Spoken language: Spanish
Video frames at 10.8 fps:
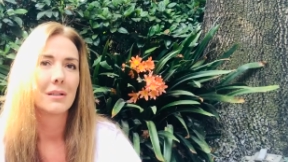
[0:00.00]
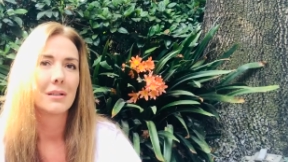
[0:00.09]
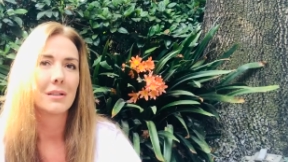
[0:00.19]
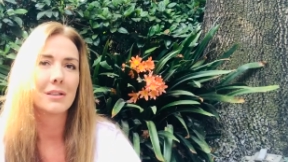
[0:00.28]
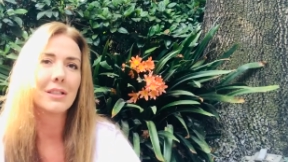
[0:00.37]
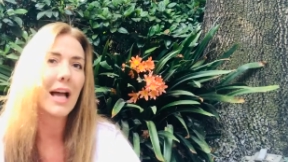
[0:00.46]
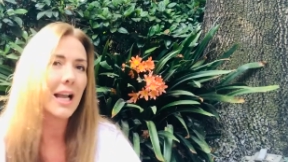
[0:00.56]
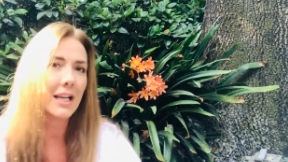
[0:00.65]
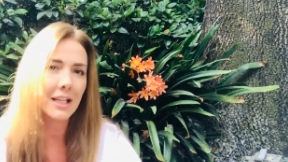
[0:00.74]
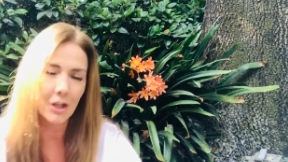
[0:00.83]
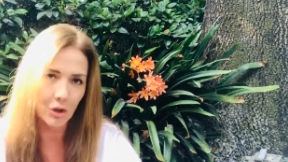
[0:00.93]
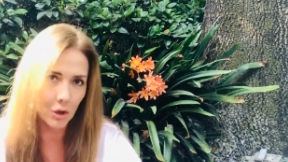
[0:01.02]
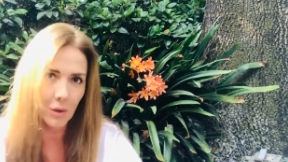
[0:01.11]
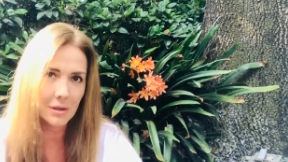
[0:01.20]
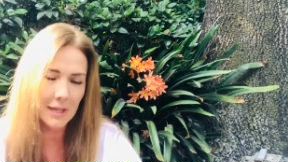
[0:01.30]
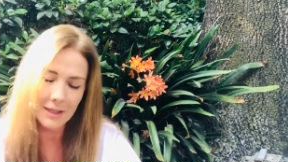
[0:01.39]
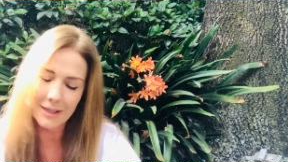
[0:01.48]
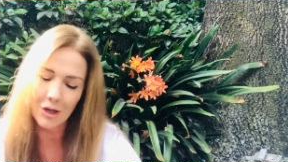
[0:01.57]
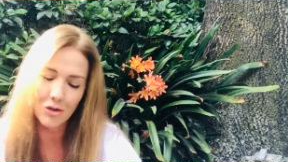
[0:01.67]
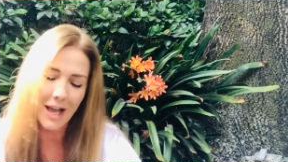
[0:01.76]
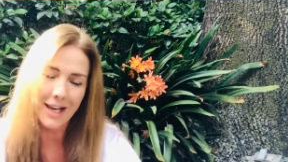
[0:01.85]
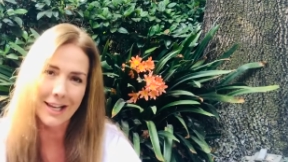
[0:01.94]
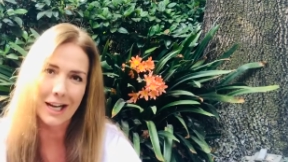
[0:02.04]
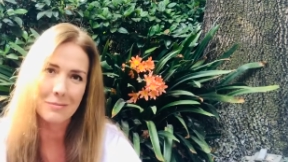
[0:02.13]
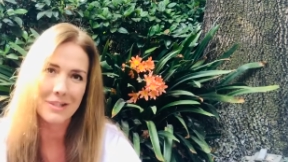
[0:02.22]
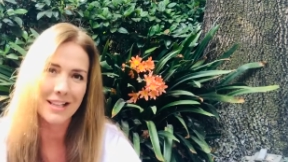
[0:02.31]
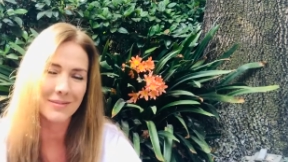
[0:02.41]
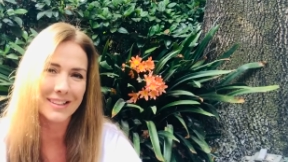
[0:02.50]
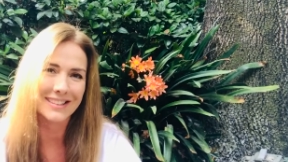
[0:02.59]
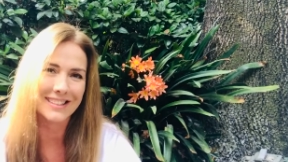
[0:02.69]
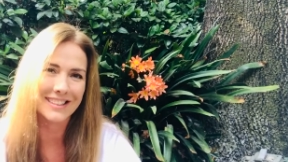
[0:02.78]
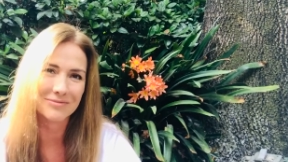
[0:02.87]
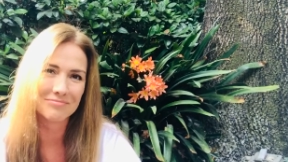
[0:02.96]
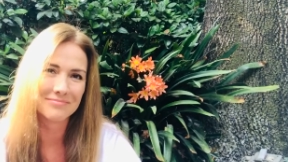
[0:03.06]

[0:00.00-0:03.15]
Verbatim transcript: Y si ya alguien lo dejó entrar, que lo saque rápidamente.